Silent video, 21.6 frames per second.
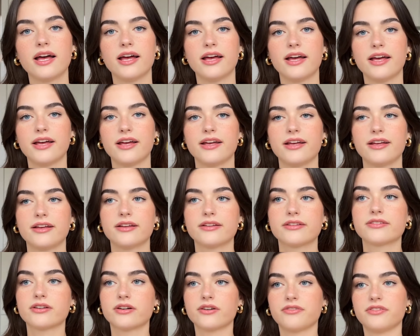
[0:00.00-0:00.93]
Äh,
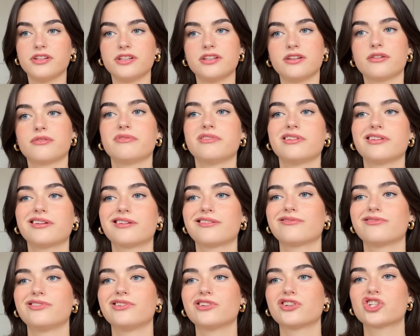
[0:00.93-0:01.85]
sorry, wenn ich irgendwie
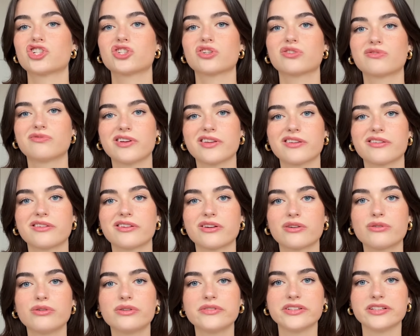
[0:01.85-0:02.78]
wie eine Schlupfwasser in der
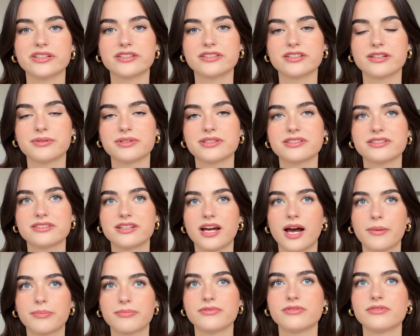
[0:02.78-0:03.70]
Kurve sitze, aber ich
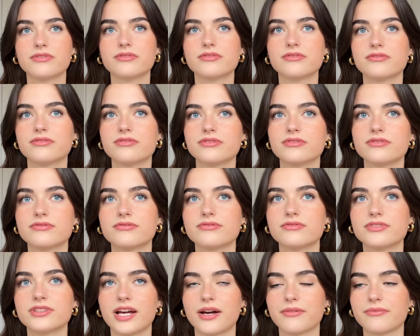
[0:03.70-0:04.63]
habe,
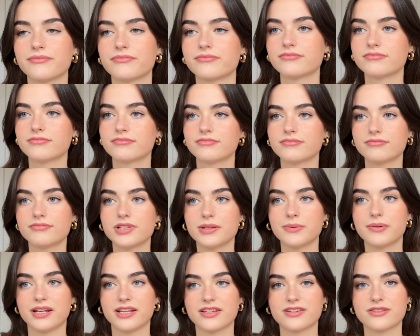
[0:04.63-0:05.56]
ja, wie
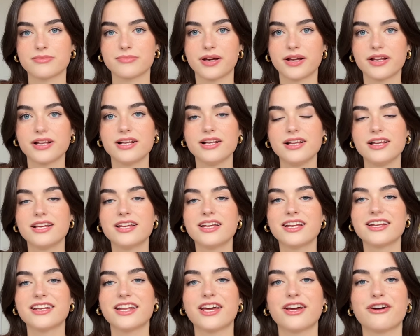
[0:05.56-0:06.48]
beim letzten Mal.
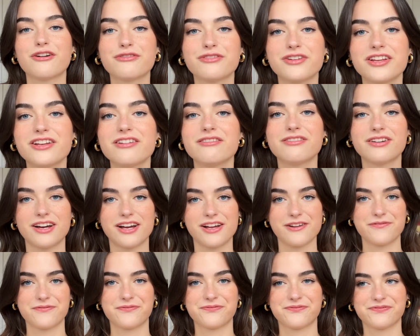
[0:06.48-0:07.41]
Naja, auf jeden Fall
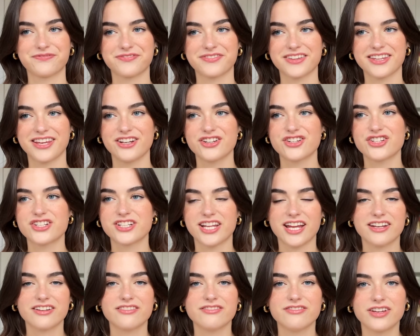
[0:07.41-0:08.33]

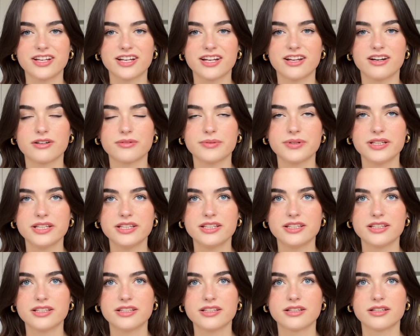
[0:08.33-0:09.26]
starten wir, glaube
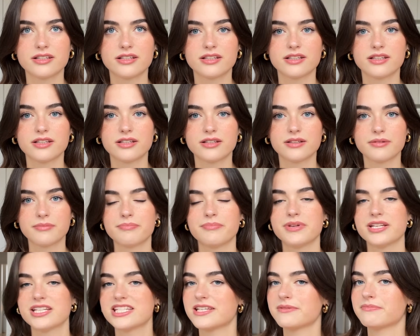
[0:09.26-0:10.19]
ich,
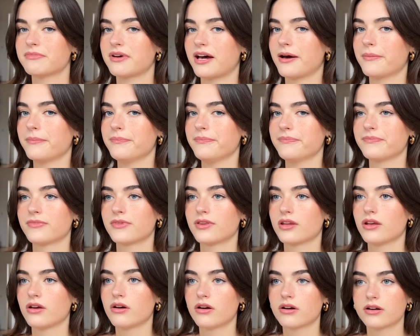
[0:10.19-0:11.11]
mit dem Arm.
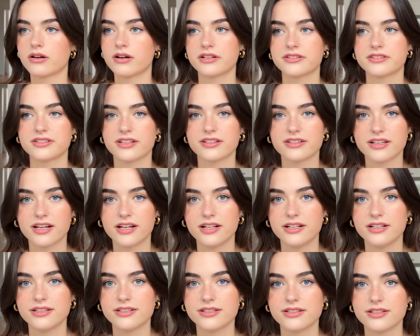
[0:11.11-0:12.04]
Oh Gott, ist das
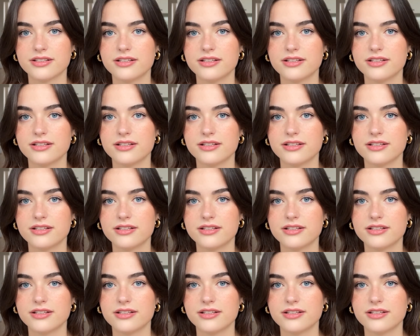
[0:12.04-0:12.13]
kalt.